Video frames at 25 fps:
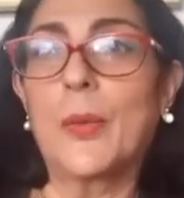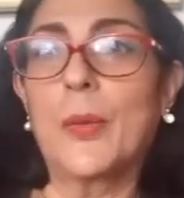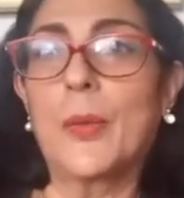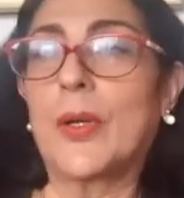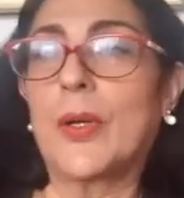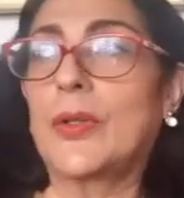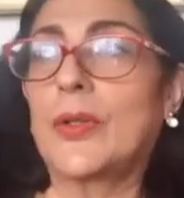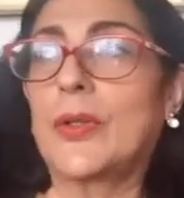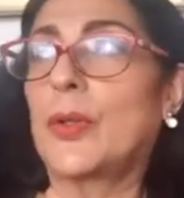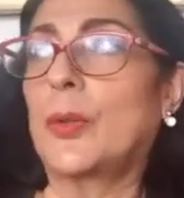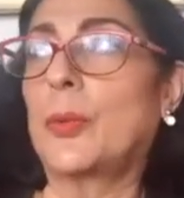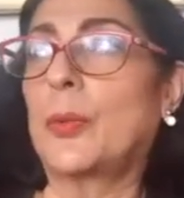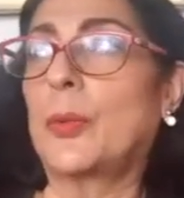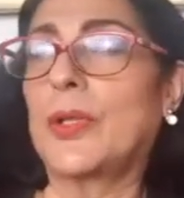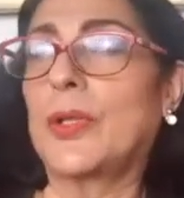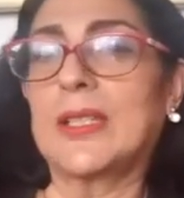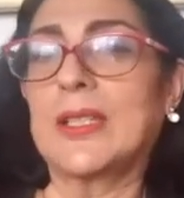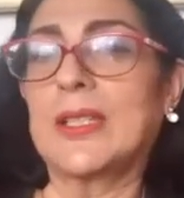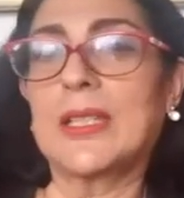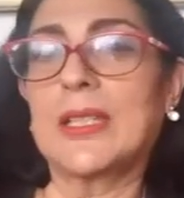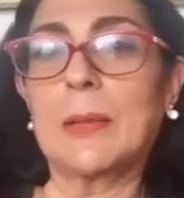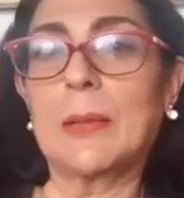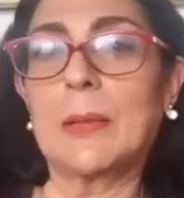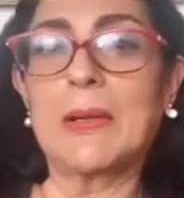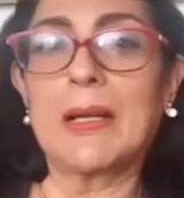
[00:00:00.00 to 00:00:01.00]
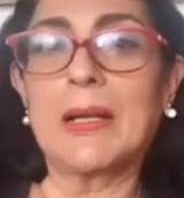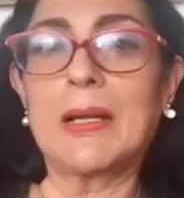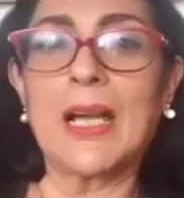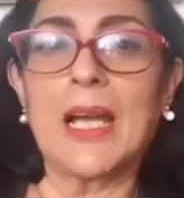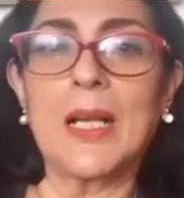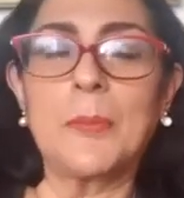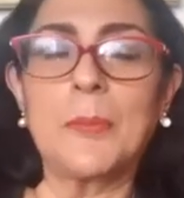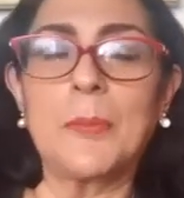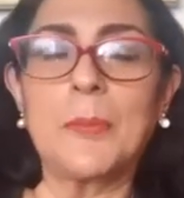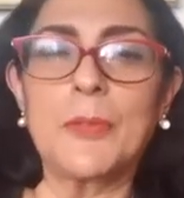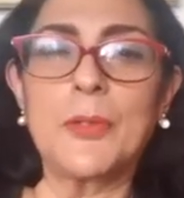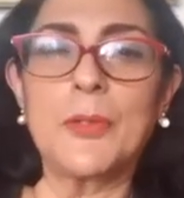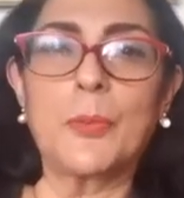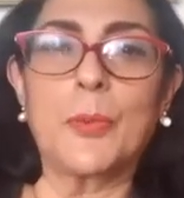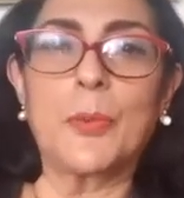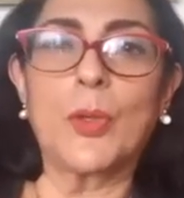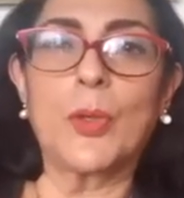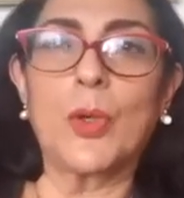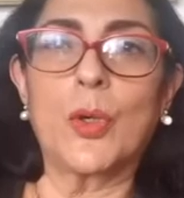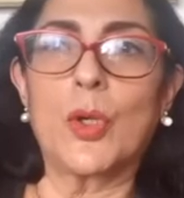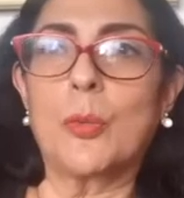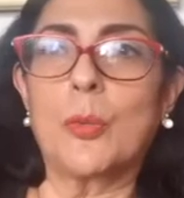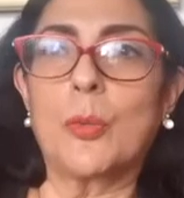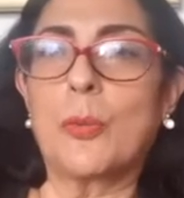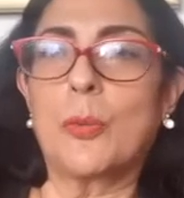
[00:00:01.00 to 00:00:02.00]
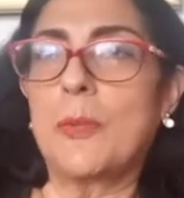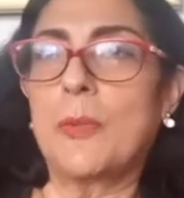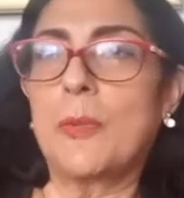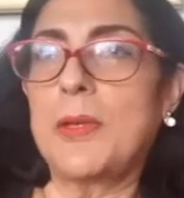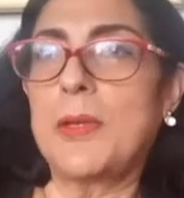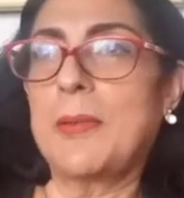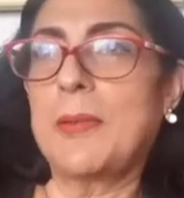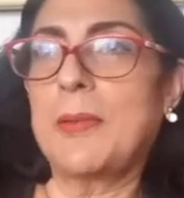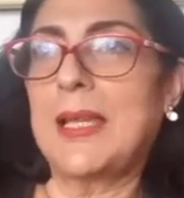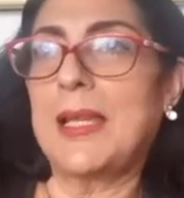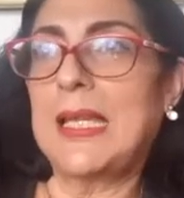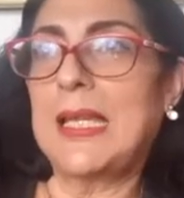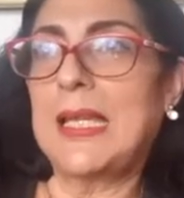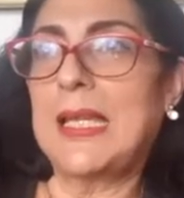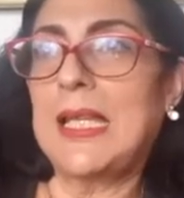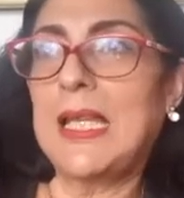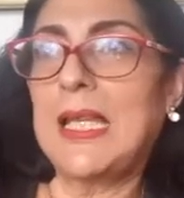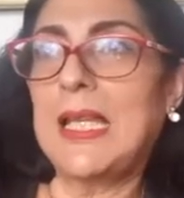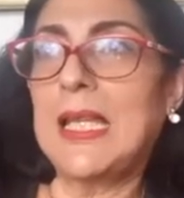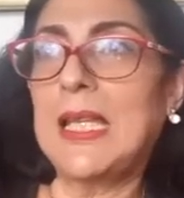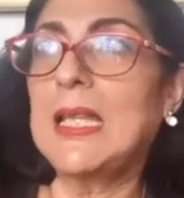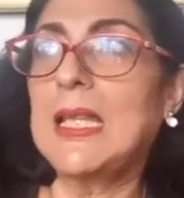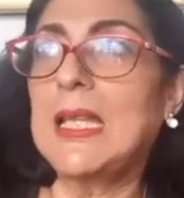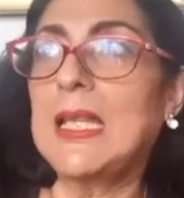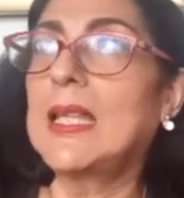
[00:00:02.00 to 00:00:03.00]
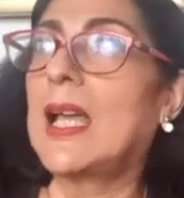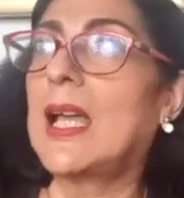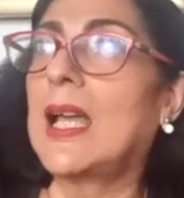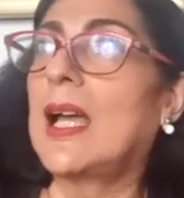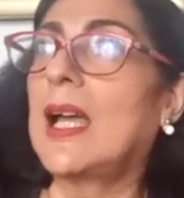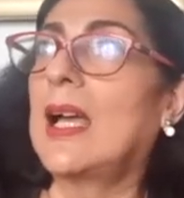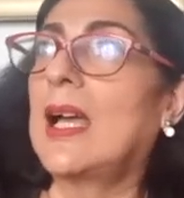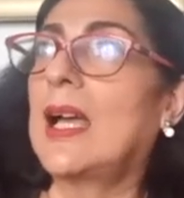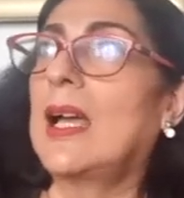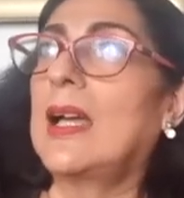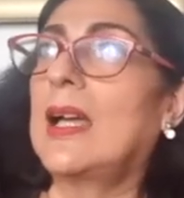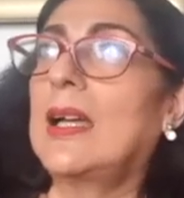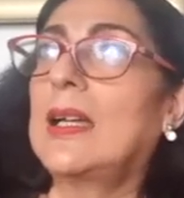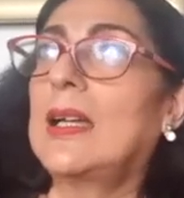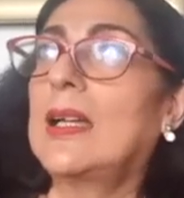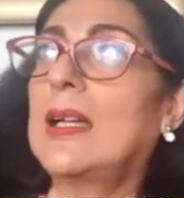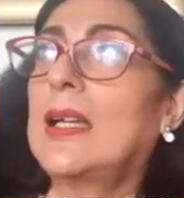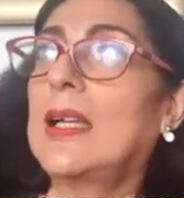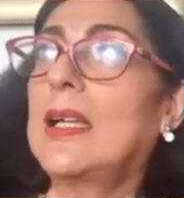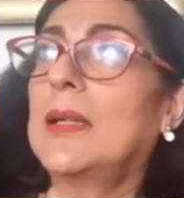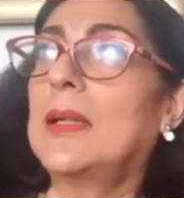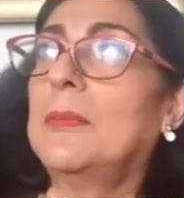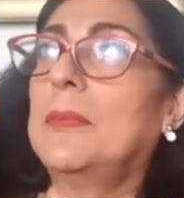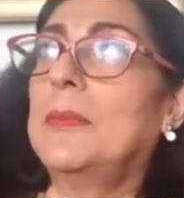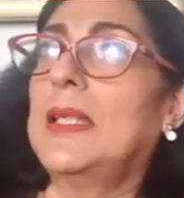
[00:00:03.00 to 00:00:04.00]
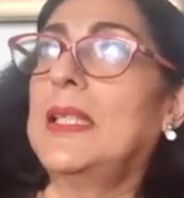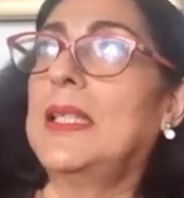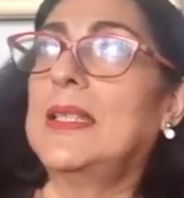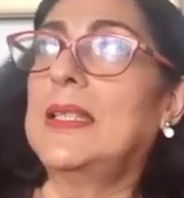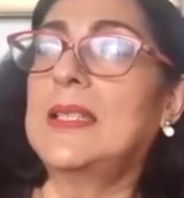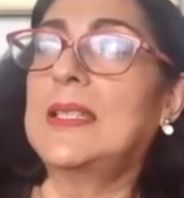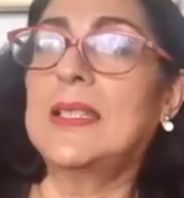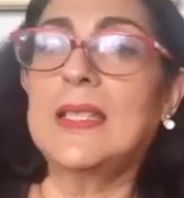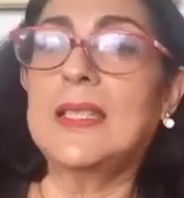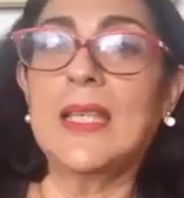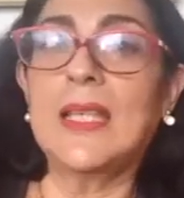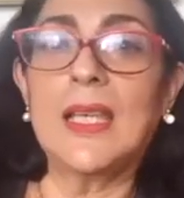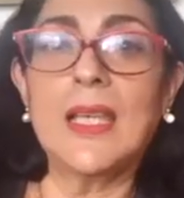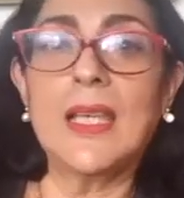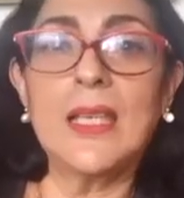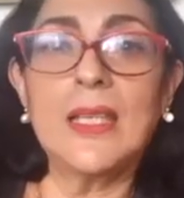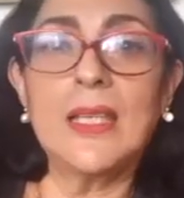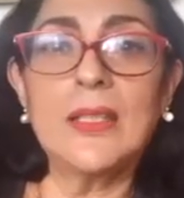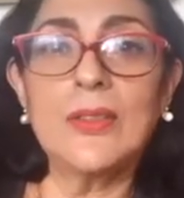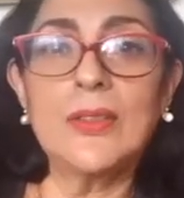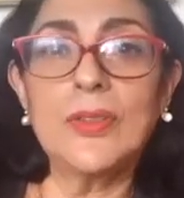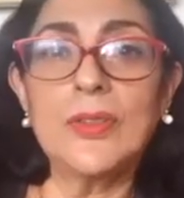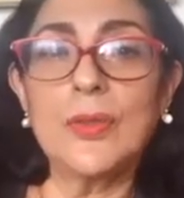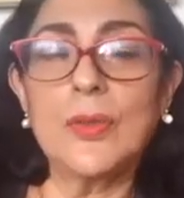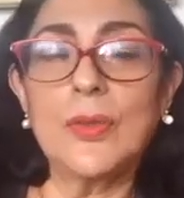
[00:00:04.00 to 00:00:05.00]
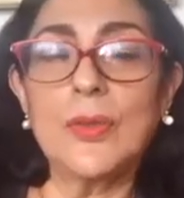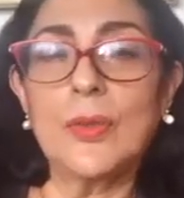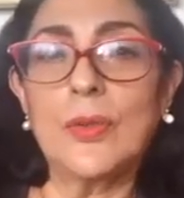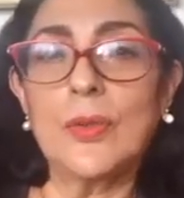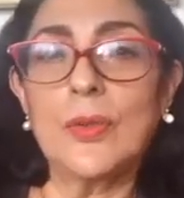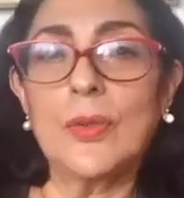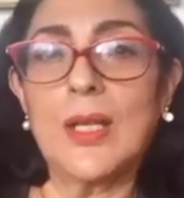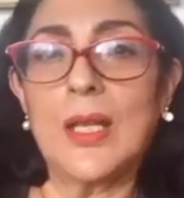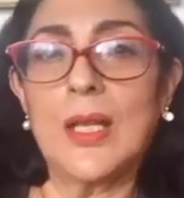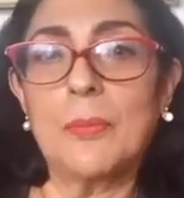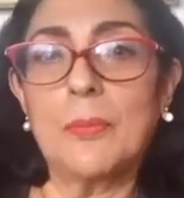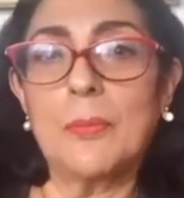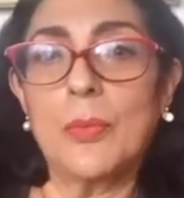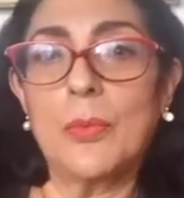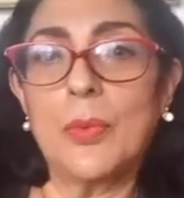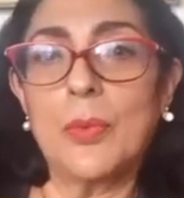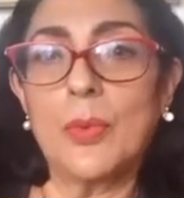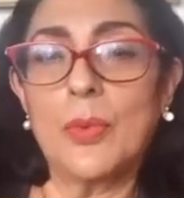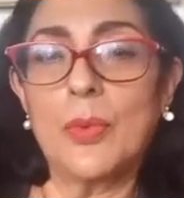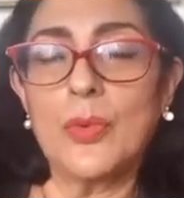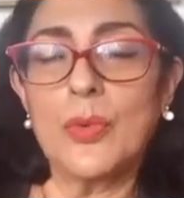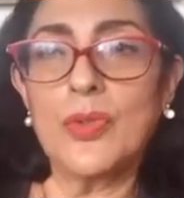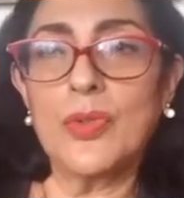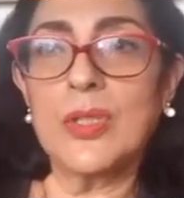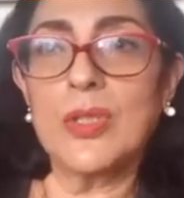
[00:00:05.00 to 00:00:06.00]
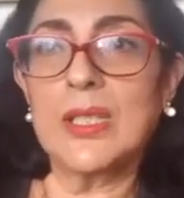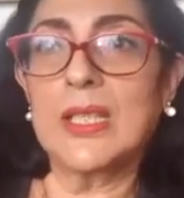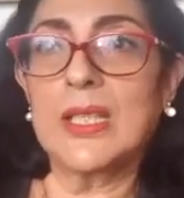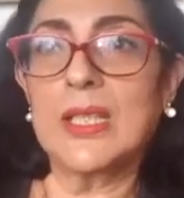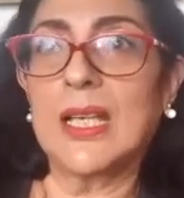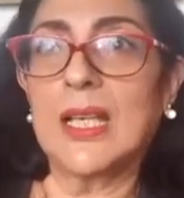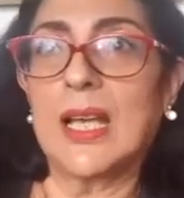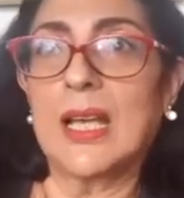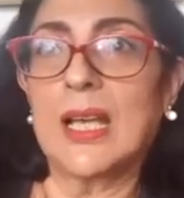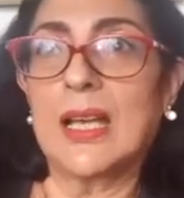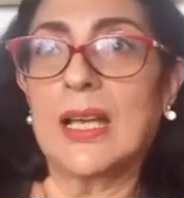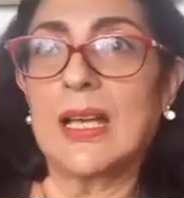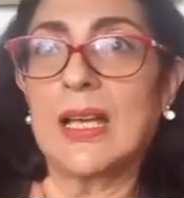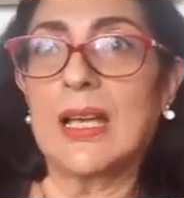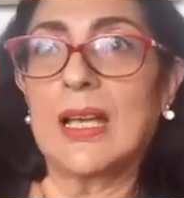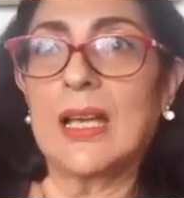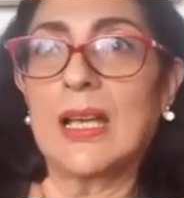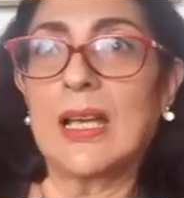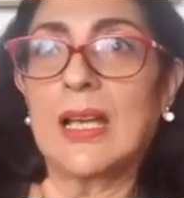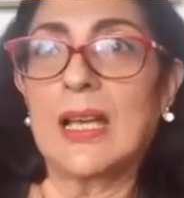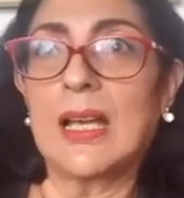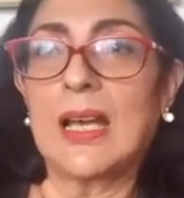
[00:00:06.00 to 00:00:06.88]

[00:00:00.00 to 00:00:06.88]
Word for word: Cuando voy a trabajar, pues pongo como mi velita, mi incienso, la música